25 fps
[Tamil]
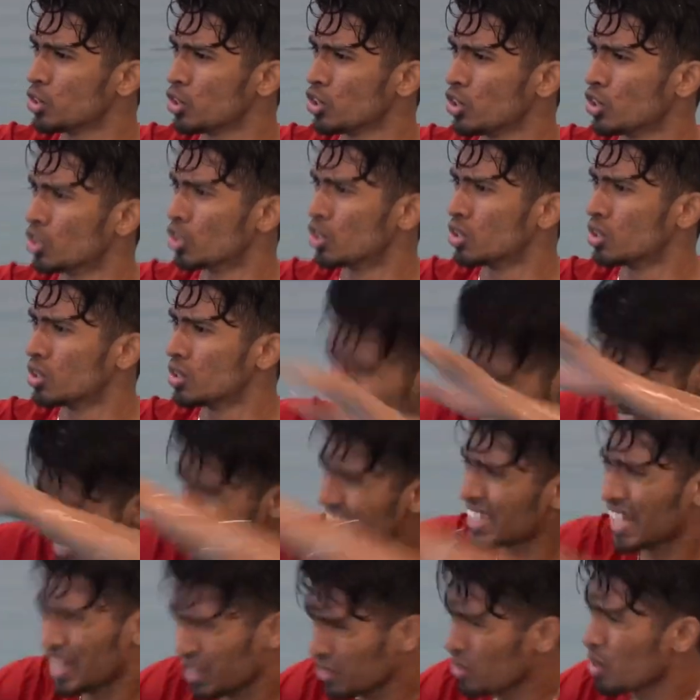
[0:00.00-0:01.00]
கொடுக்கணும் நீ
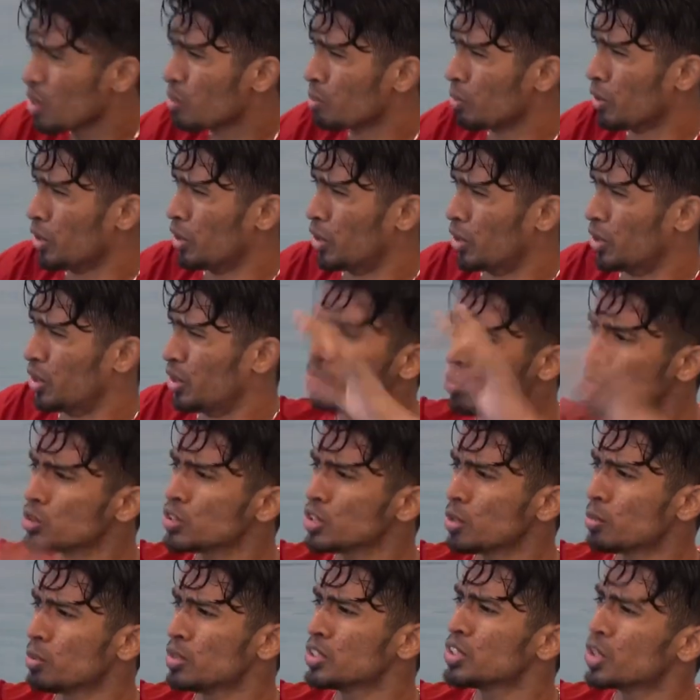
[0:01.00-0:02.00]
நல்லா தண்ணி உள்ள போ
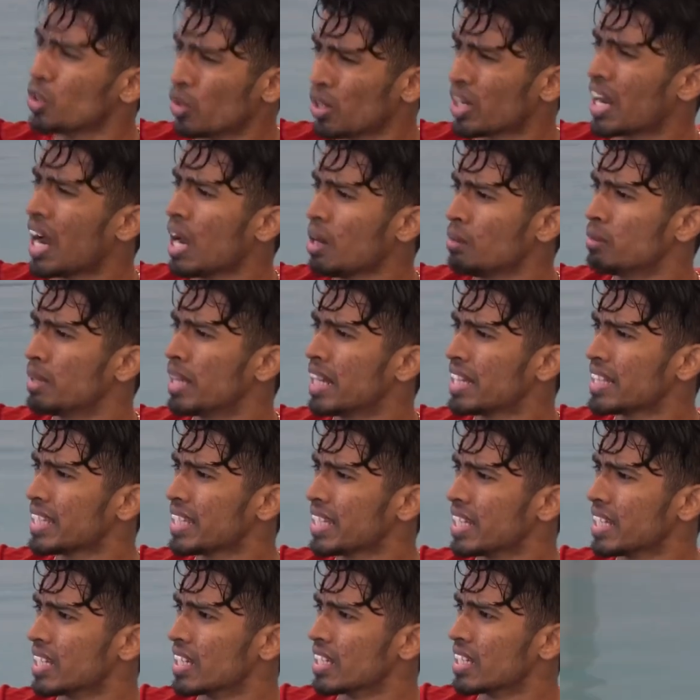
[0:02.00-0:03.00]
மூச்சை பிடிச்சிட்டு ஒரு கால் மணி நேரம்
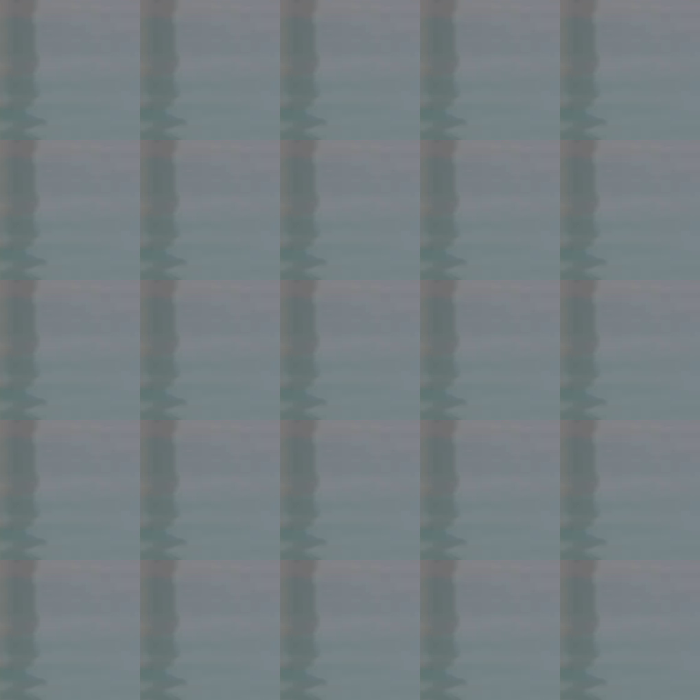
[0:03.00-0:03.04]
இரு